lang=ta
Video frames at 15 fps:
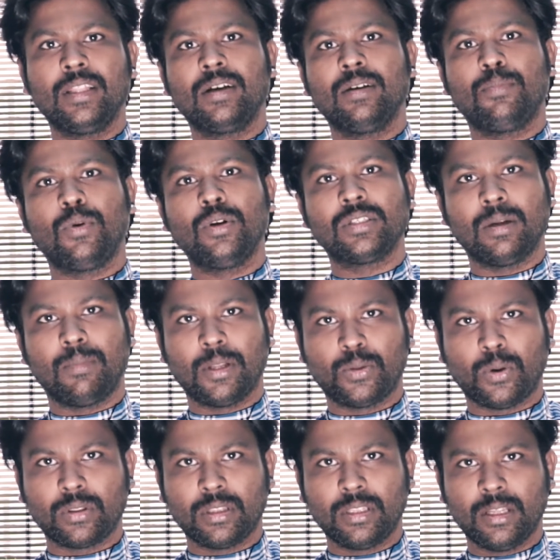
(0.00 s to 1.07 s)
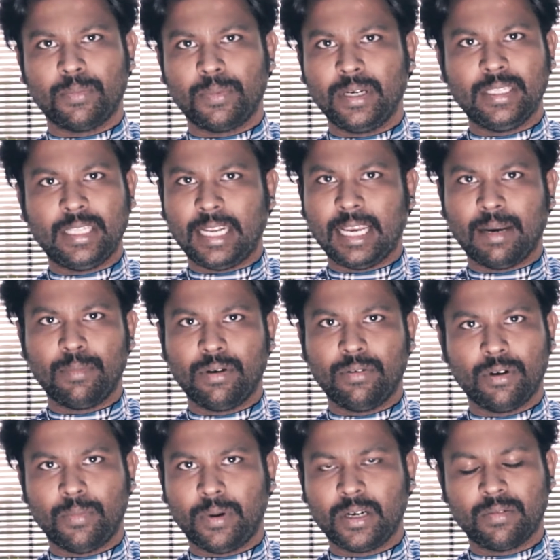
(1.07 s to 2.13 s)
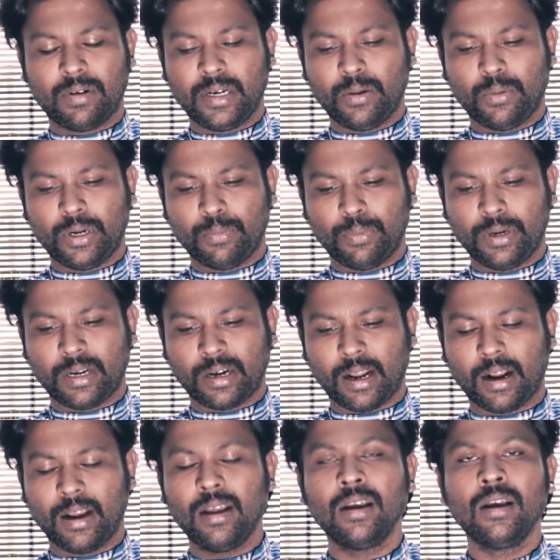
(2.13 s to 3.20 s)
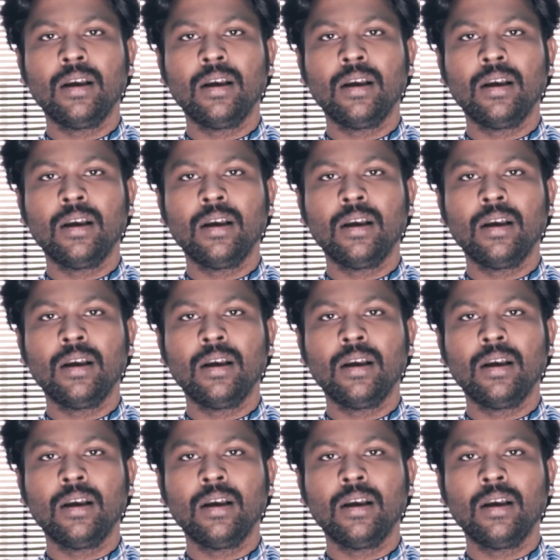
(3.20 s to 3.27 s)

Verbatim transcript: எதுக்கு போலீஸ் நம்மளை துரத்துது அப்படின்னு தெரியாமல் அவங்க பாட்டுக்கு வண்டி விட்டு போயிட்டுருக்காங்க